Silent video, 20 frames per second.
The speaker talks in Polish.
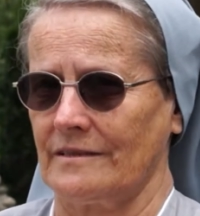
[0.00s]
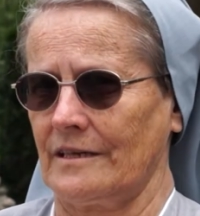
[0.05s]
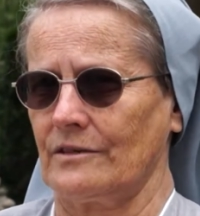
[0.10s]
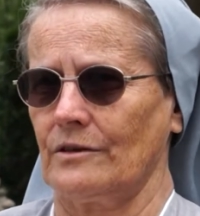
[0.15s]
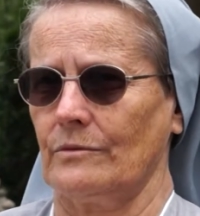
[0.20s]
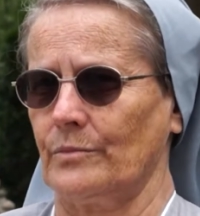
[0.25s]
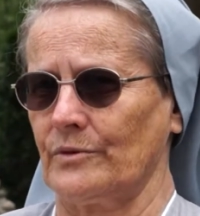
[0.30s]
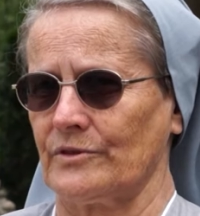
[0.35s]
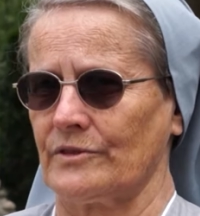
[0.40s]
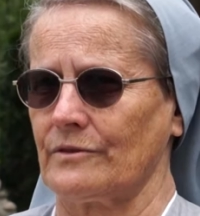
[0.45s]

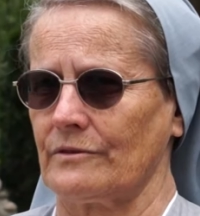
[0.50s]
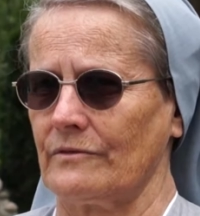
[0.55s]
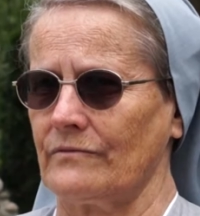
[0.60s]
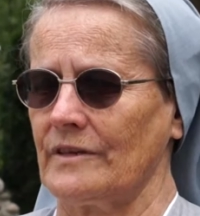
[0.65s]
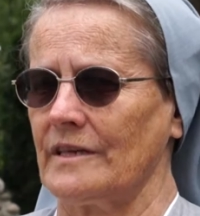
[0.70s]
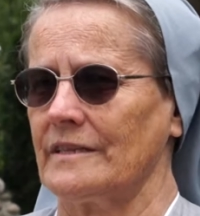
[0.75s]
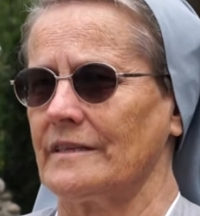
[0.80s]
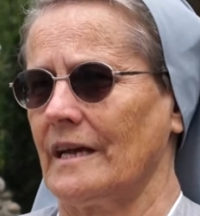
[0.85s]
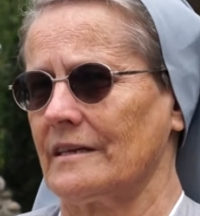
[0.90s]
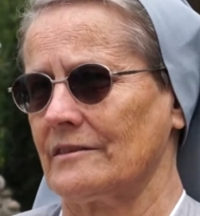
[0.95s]
tego
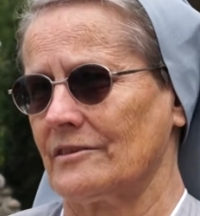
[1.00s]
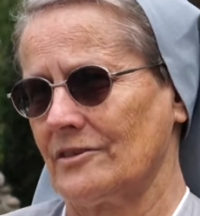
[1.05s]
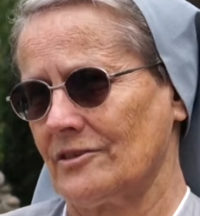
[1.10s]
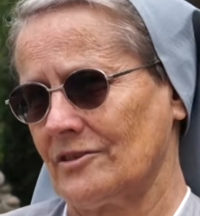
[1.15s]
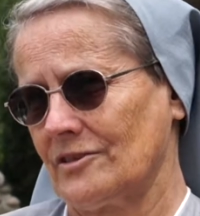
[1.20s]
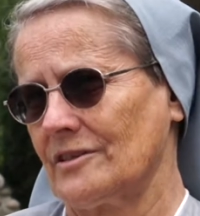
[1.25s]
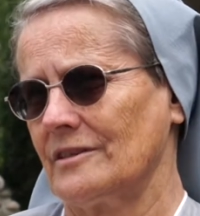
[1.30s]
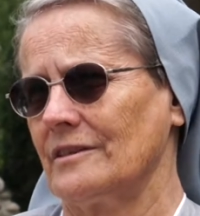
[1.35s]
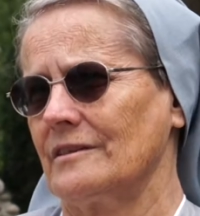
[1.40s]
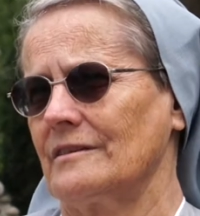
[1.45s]
pozdrowienia,
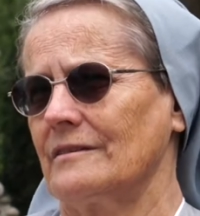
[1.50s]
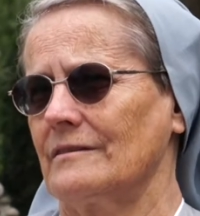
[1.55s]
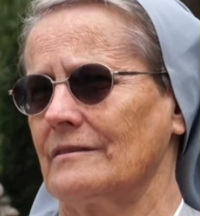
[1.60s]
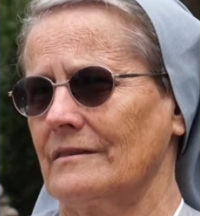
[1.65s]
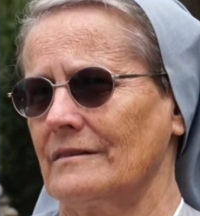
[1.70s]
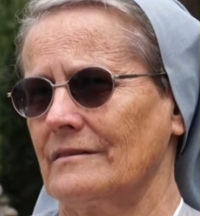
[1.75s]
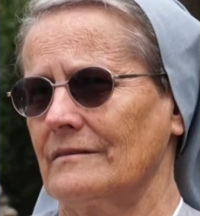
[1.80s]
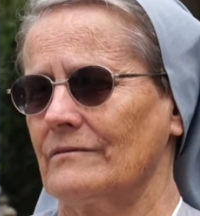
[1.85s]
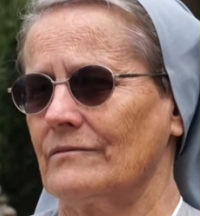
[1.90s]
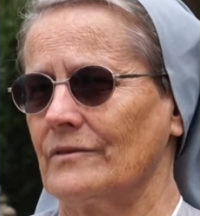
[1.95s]
czy
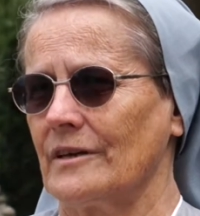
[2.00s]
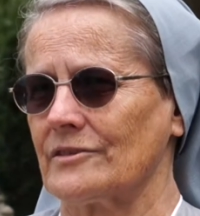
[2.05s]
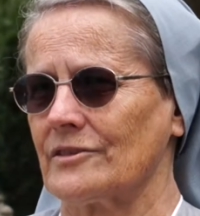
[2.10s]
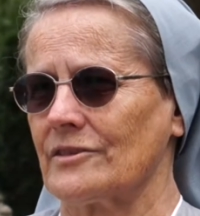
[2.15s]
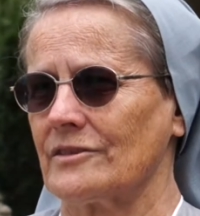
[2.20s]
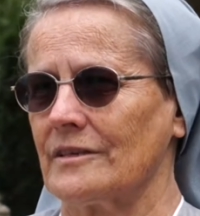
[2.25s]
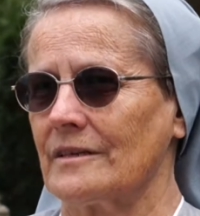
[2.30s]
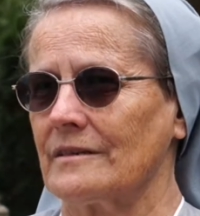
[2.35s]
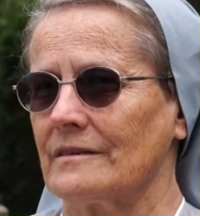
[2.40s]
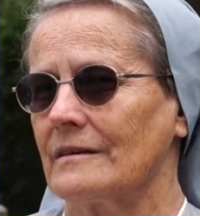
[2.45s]

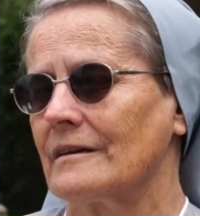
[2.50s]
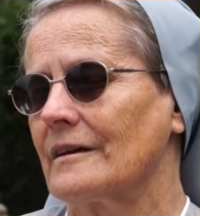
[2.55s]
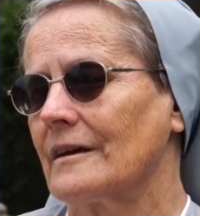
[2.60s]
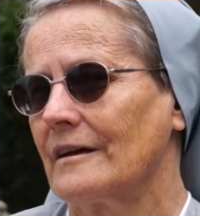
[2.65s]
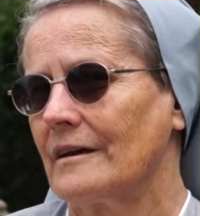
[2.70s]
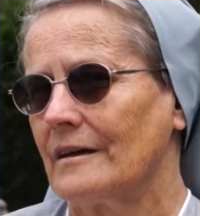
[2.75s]
właśnie